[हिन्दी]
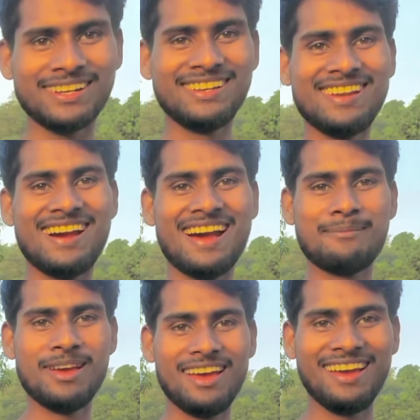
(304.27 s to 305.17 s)
पिन यहाँ
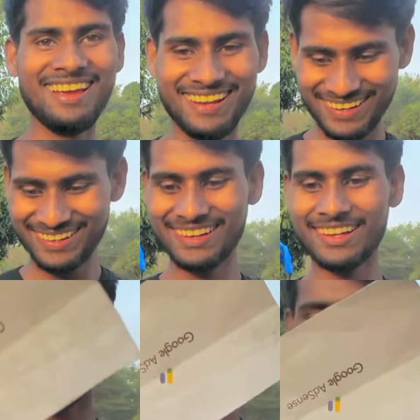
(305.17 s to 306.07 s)
है बे
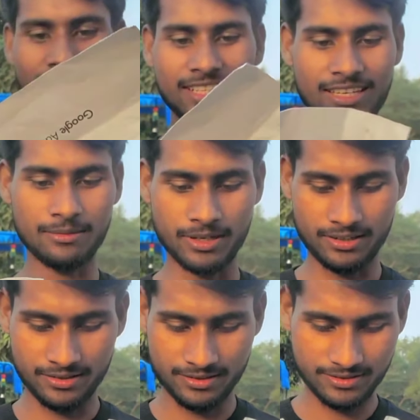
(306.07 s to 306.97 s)
ये देखिए
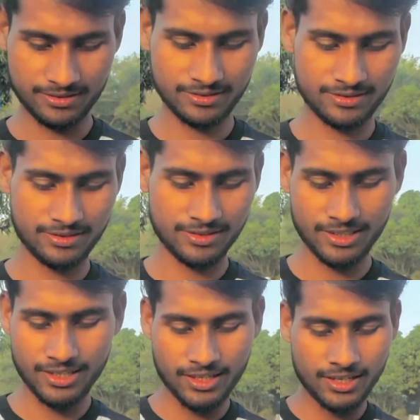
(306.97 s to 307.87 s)
भाई
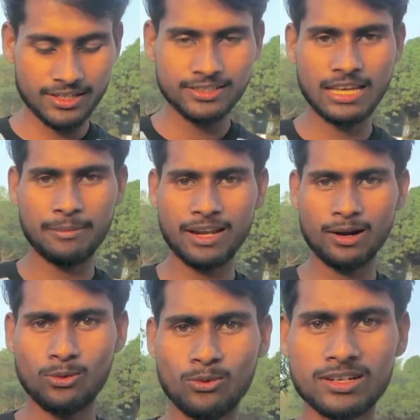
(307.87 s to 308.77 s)
ये
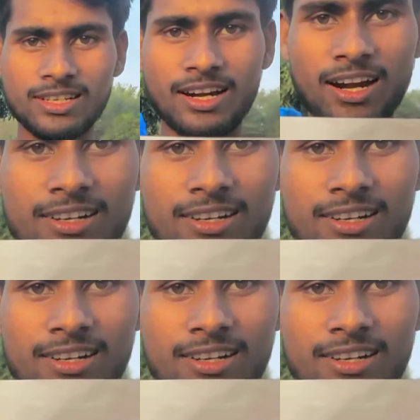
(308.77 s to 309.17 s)
मेरा गूगल से